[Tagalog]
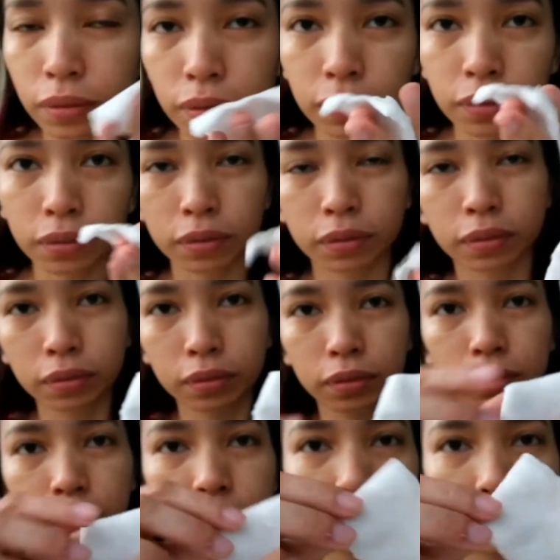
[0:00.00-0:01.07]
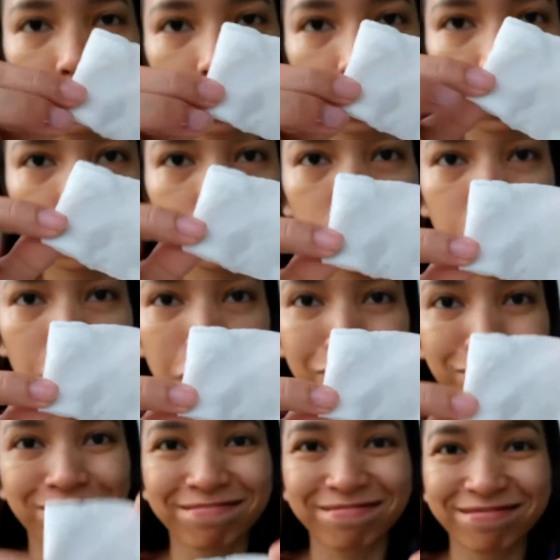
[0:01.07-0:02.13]
Clio PH. Gusto ko siya
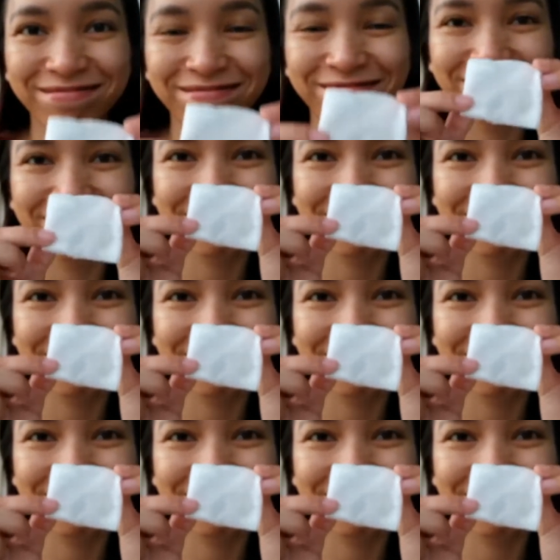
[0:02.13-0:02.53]
kasi it's